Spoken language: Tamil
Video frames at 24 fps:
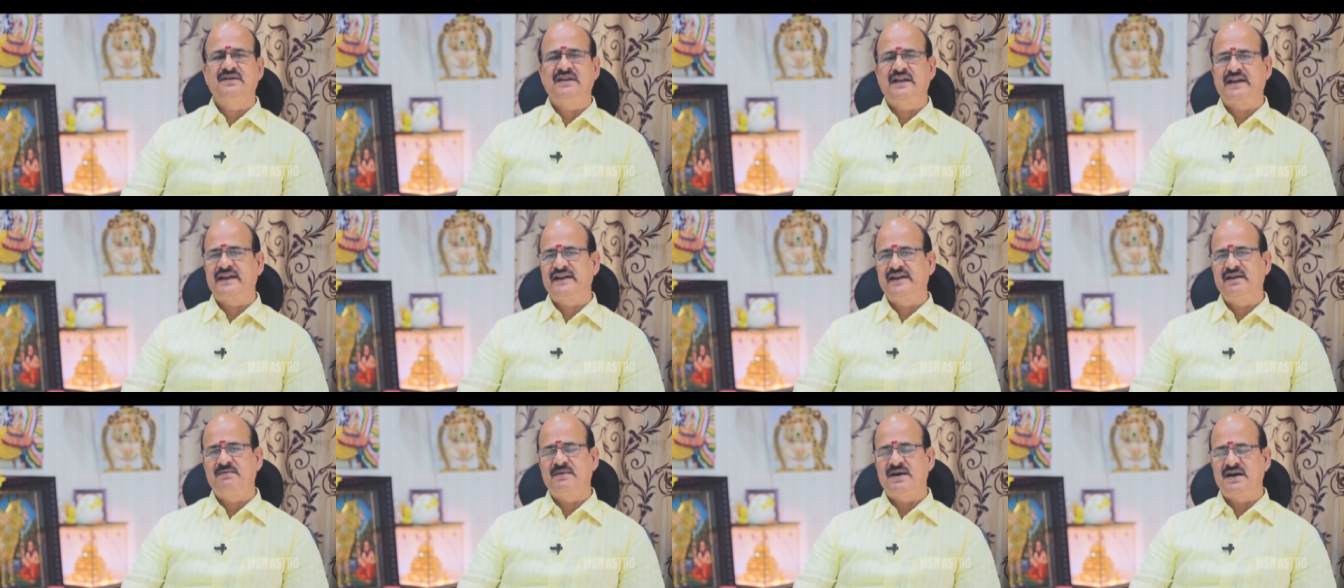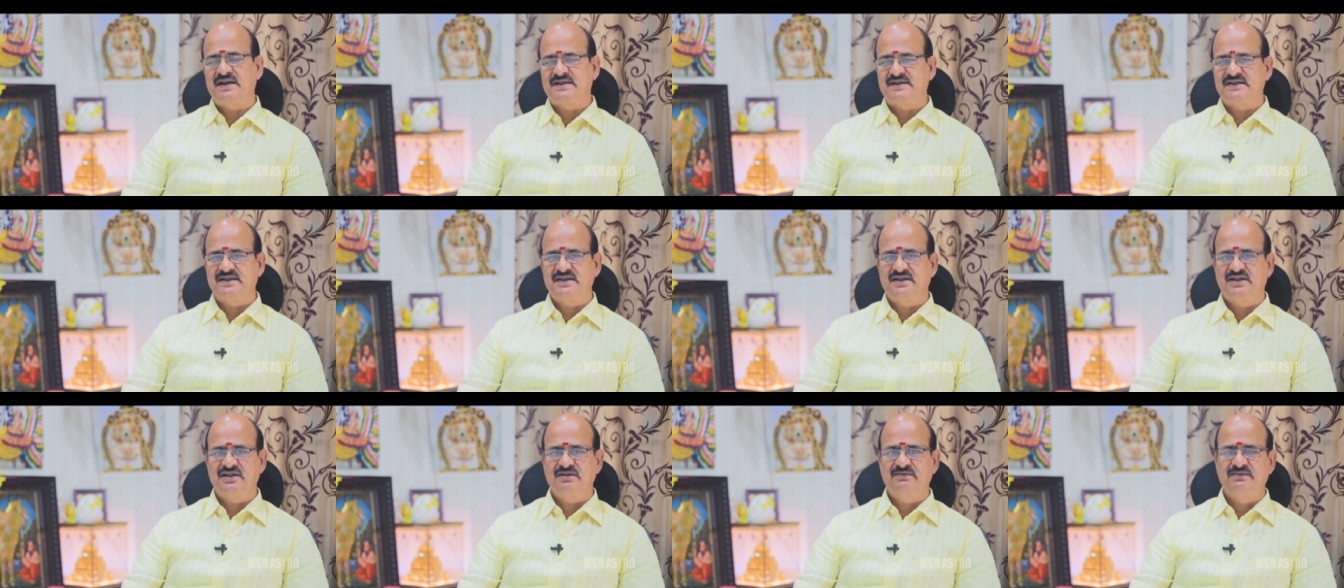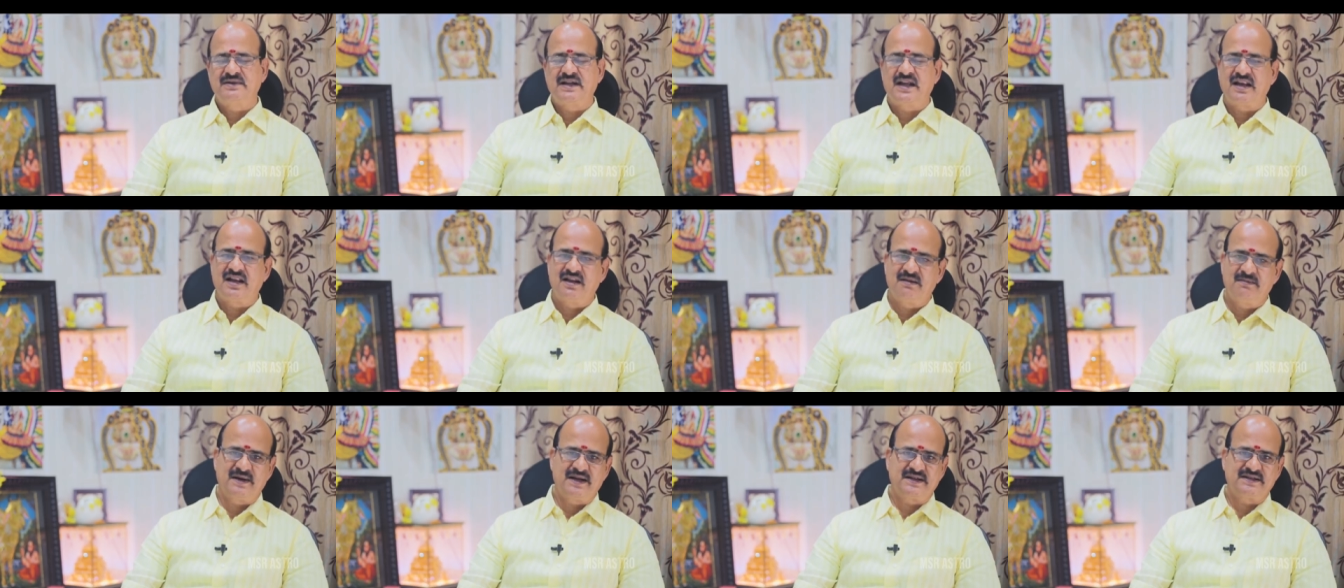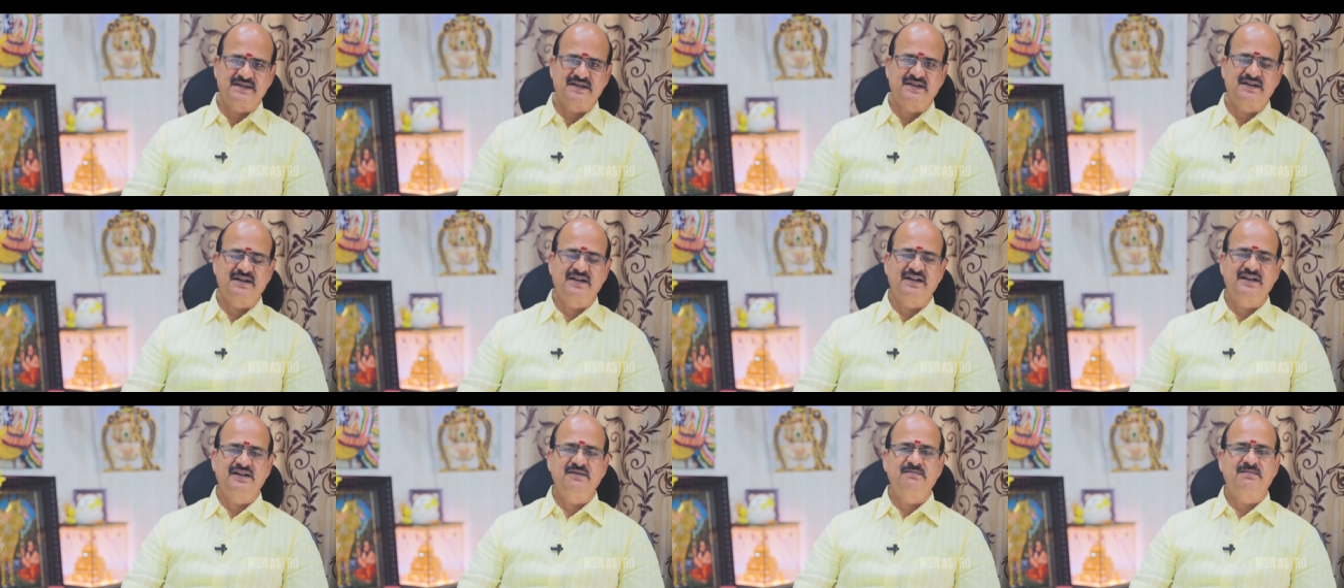நிறைய மாற்றங்களும் நல்ல
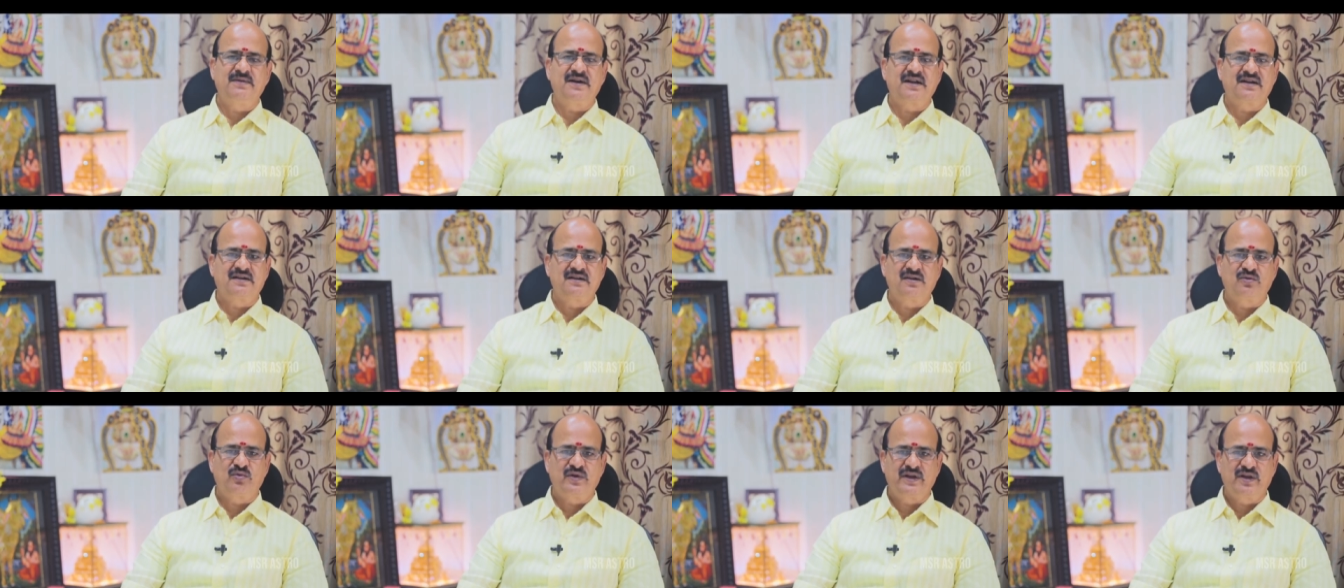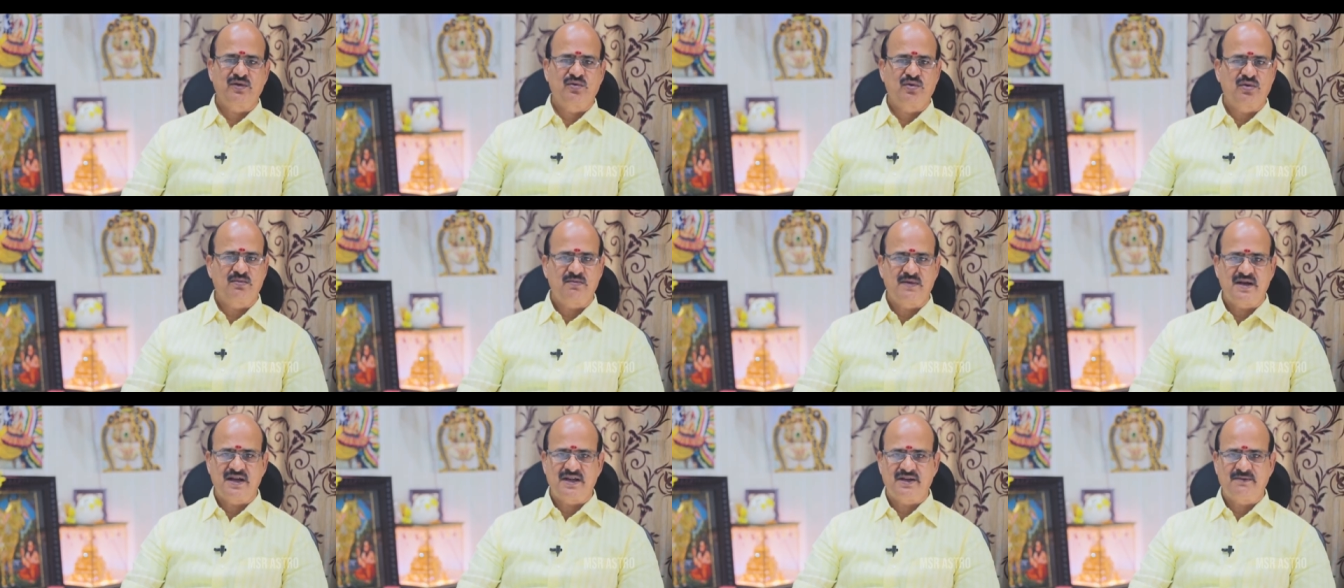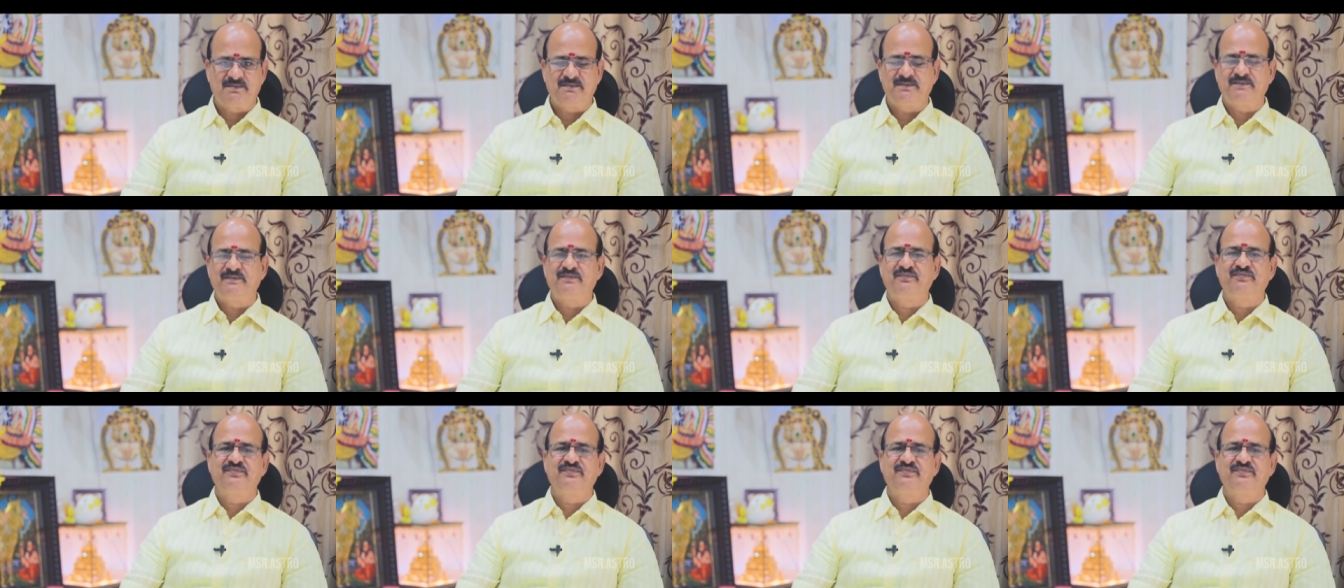மாற்றங்களையும் பார்க்கக்கூடிய ஒரு மாதம்